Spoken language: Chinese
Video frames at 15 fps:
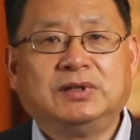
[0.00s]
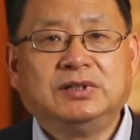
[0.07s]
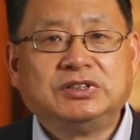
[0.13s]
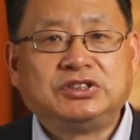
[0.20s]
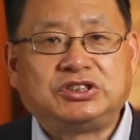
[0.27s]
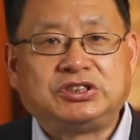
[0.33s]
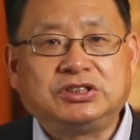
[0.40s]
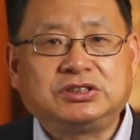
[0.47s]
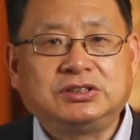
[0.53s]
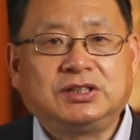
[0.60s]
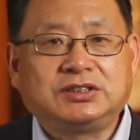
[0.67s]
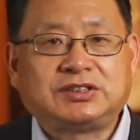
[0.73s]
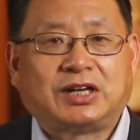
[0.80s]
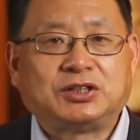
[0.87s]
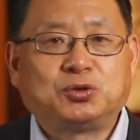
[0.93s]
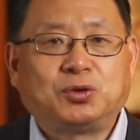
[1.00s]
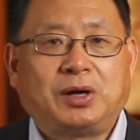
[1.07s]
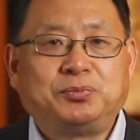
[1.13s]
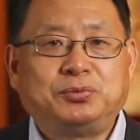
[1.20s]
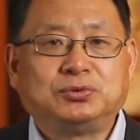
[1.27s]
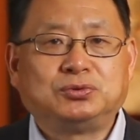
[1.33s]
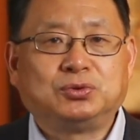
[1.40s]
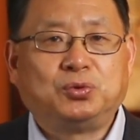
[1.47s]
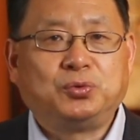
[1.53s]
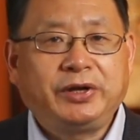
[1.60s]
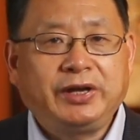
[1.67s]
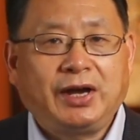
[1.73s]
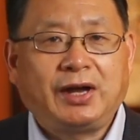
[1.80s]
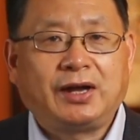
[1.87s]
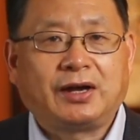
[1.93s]
其实呢，甲基化不足危
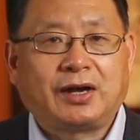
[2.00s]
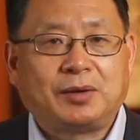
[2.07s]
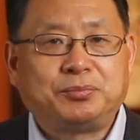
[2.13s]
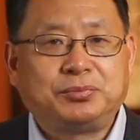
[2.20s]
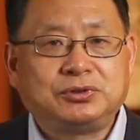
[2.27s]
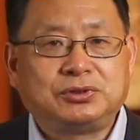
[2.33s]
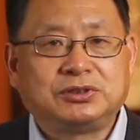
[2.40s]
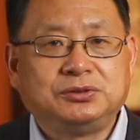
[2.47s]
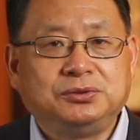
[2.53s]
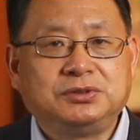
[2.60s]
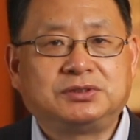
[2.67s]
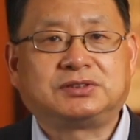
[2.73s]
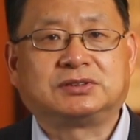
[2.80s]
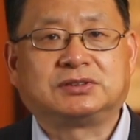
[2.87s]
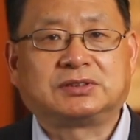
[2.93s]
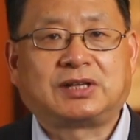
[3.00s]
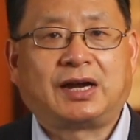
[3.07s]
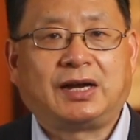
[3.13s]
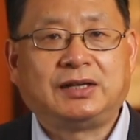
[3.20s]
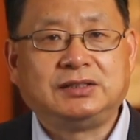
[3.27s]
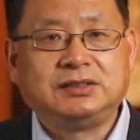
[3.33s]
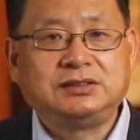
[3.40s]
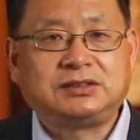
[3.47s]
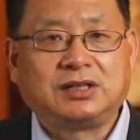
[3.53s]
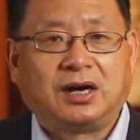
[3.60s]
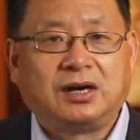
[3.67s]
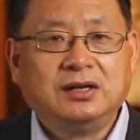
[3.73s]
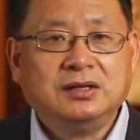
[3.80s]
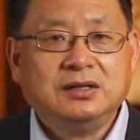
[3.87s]
害还不止于此，它还影响